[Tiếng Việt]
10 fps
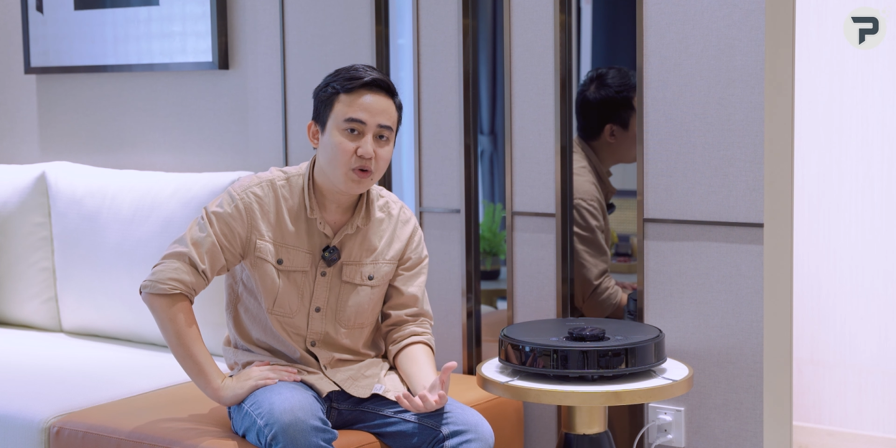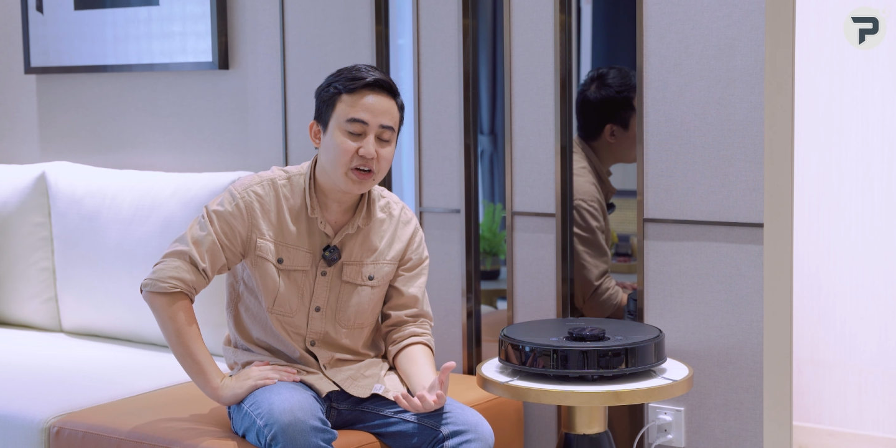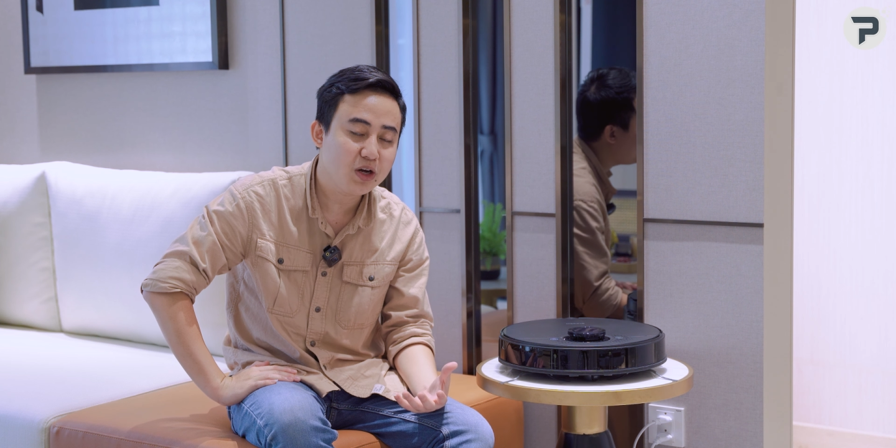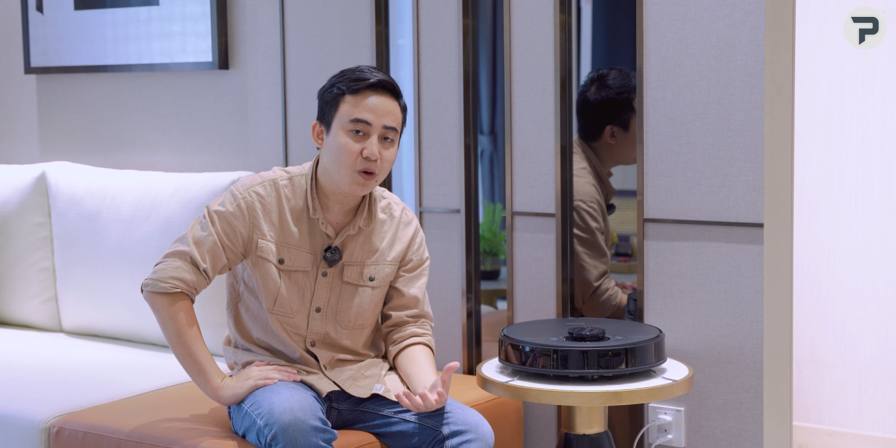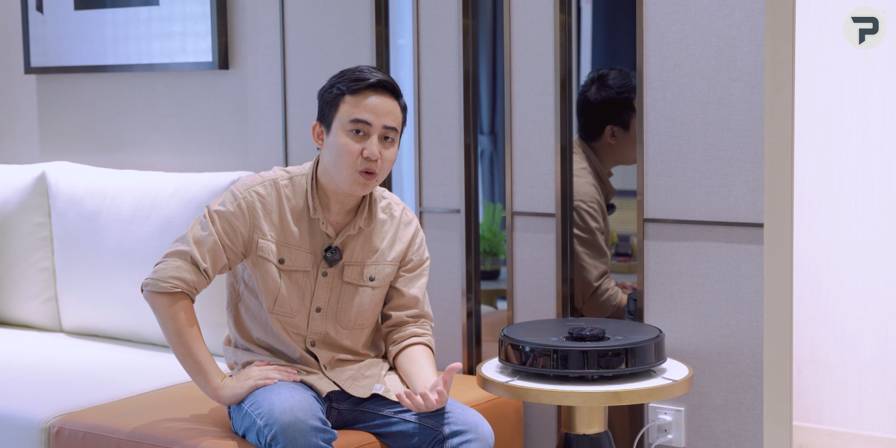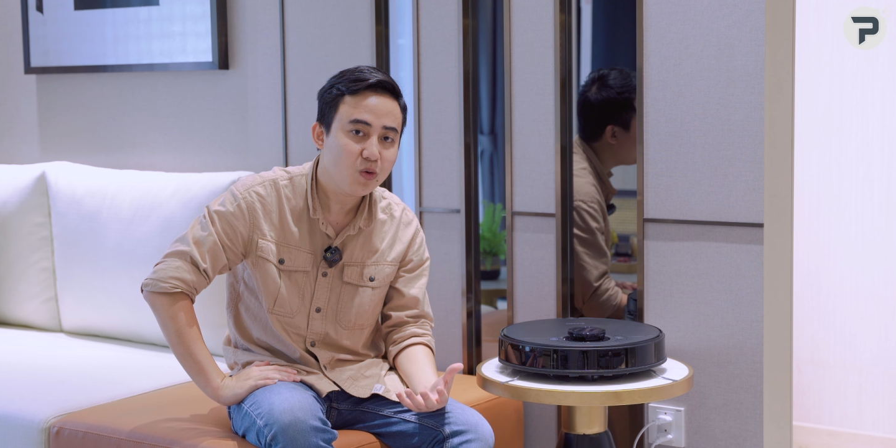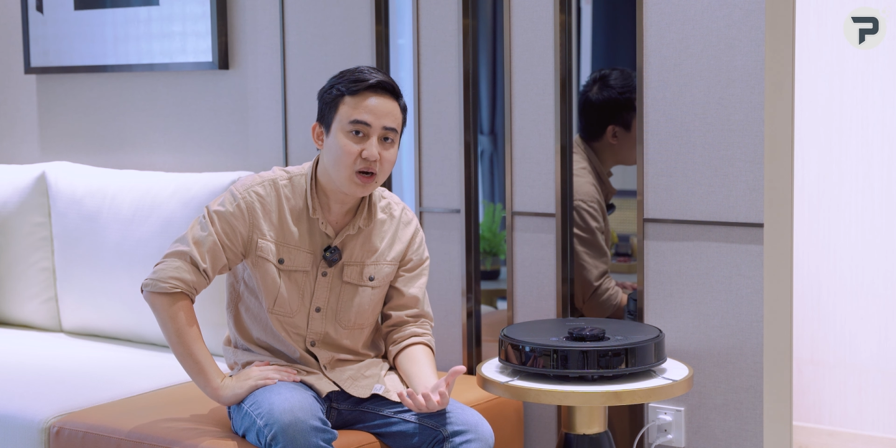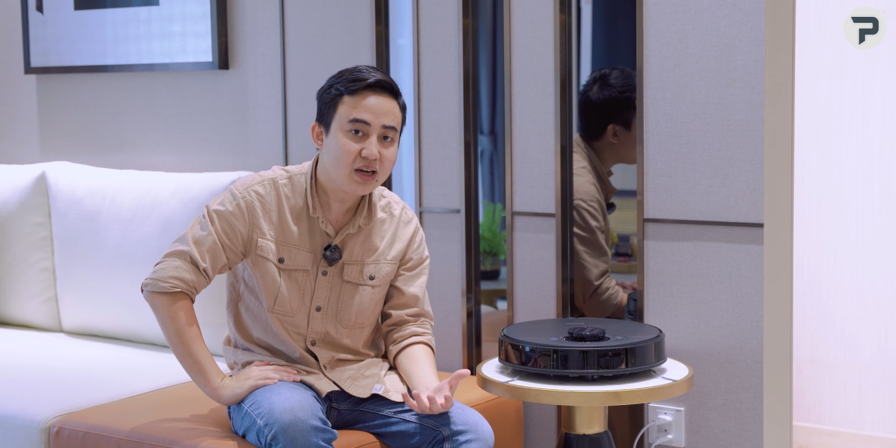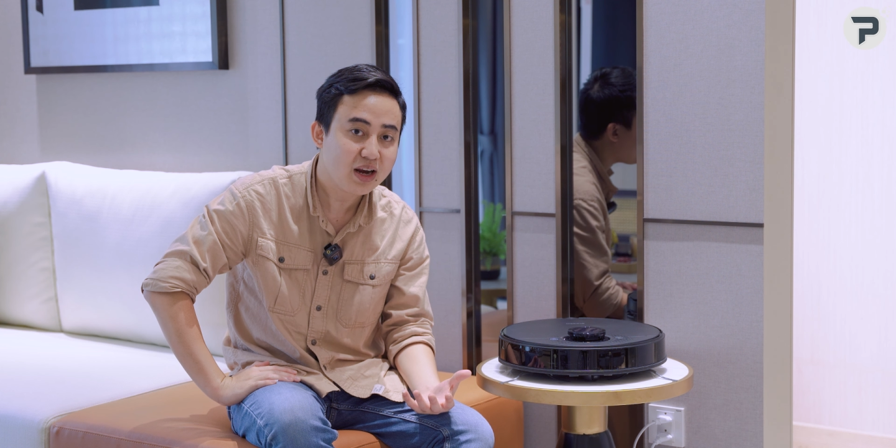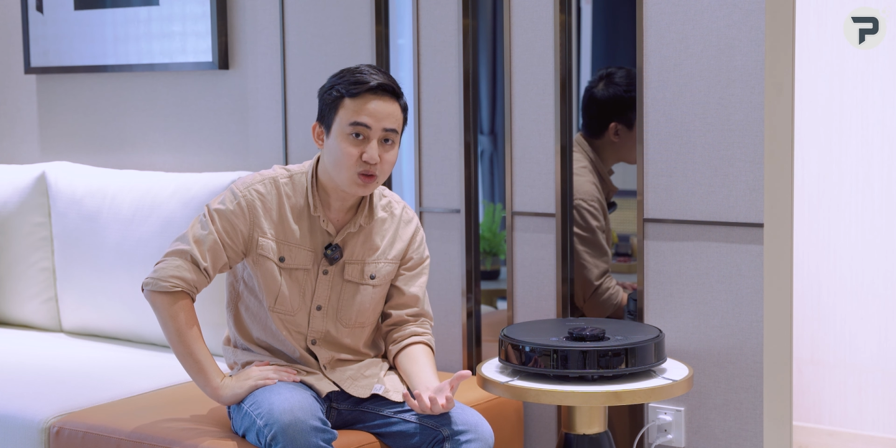một cái điều
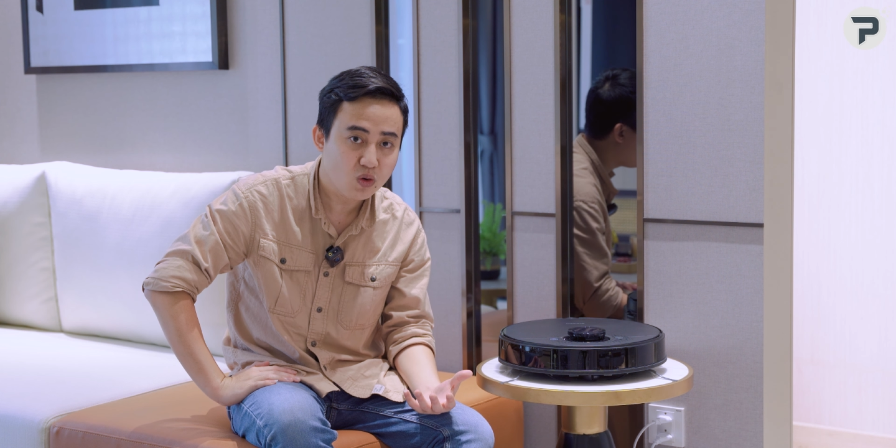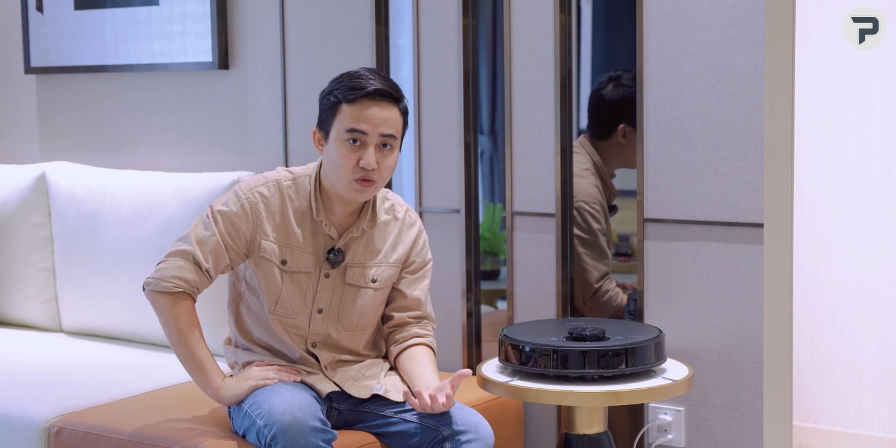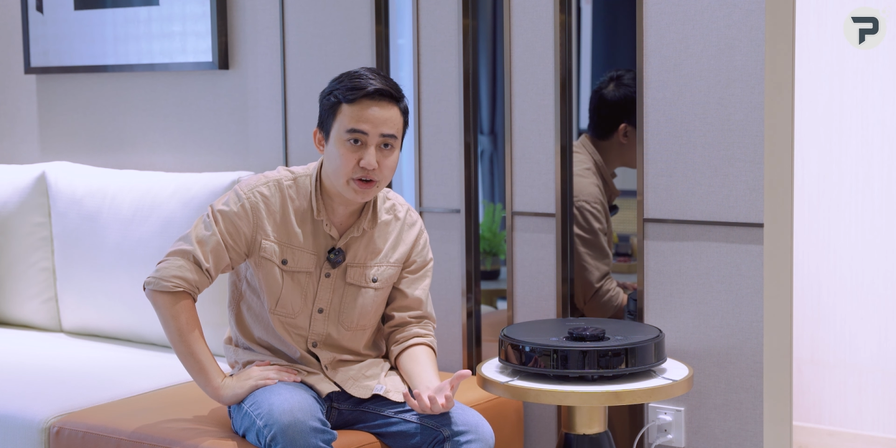rất là thú